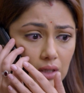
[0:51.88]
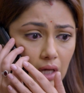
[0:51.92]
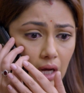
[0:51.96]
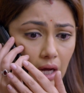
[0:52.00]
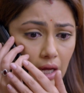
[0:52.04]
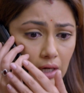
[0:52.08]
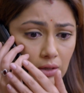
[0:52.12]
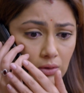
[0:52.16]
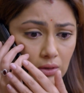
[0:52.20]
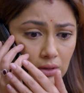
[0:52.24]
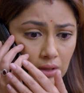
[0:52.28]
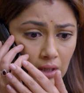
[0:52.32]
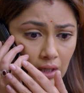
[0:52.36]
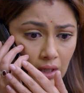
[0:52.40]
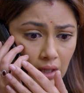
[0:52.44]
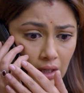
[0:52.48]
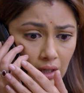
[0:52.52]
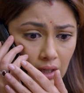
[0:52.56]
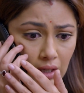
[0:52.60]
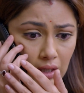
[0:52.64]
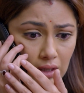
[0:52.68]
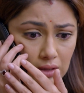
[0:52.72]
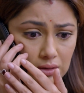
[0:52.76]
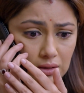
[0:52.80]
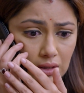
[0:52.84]
ฮัลโหล
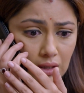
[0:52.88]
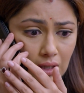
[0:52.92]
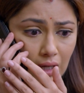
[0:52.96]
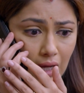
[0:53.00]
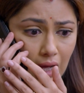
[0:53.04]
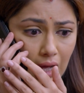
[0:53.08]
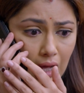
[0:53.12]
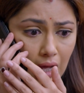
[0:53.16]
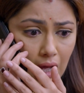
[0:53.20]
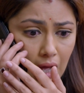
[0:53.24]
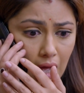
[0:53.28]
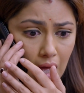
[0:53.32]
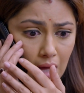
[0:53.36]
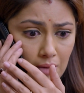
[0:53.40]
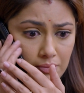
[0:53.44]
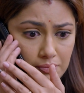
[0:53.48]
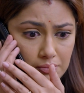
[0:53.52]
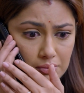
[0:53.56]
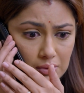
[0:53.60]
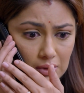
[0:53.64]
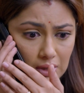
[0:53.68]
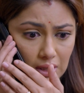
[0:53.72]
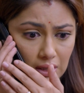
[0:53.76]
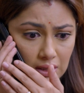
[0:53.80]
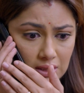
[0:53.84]

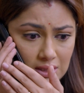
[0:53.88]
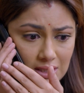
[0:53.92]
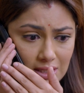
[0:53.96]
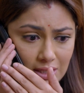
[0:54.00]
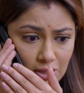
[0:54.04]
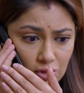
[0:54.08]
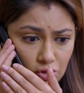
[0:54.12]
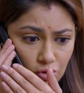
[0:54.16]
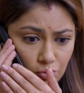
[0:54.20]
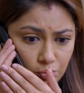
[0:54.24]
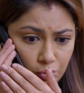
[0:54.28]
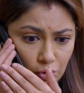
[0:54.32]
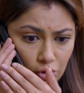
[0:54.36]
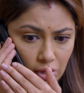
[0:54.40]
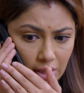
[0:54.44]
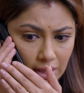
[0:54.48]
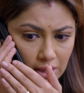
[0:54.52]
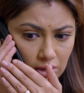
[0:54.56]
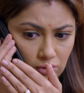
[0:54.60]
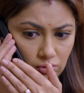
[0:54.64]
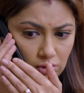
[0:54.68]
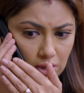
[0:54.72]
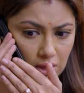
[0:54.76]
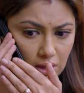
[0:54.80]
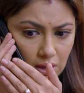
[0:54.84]
คุณเงียบไป
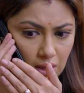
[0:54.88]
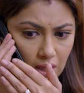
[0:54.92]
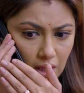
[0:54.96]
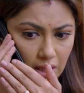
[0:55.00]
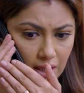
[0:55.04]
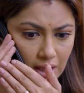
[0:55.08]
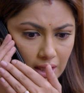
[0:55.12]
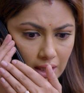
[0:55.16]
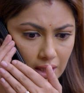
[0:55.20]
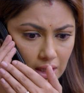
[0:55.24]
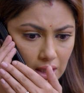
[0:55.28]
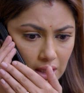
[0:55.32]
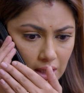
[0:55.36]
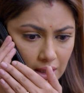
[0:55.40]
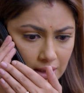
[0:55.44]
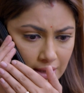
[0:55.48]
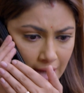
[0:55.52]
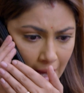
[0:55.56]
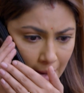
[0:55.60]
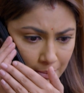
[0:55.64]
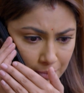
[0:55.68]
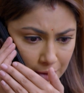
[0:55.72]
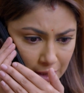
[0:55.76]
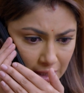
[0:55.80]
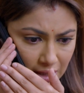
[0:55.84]
เพราะโจรลักพา
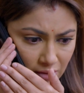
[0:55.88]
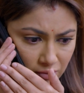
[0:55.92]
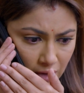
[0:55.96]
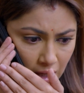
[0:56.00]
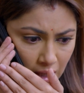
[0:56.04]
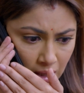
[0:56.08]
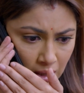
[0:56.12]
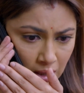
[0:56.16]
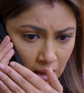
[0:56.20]
ตัวอยู่แถ